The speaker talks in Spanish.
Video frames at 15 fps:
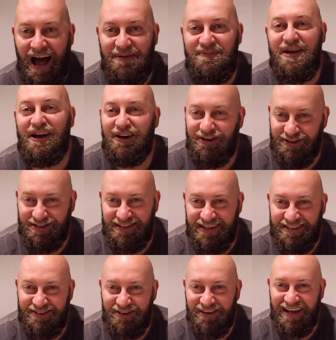Amigos, ya
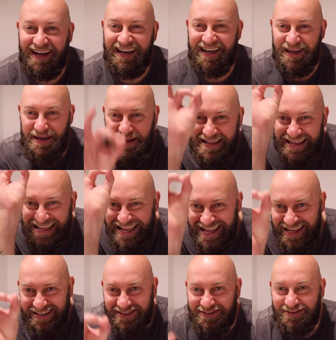estoy aquí
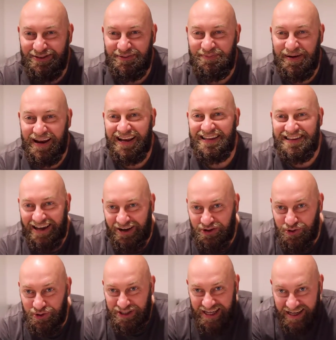listo para el
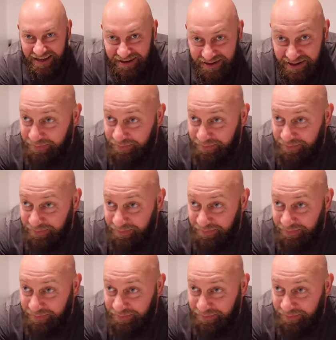jacuzzi.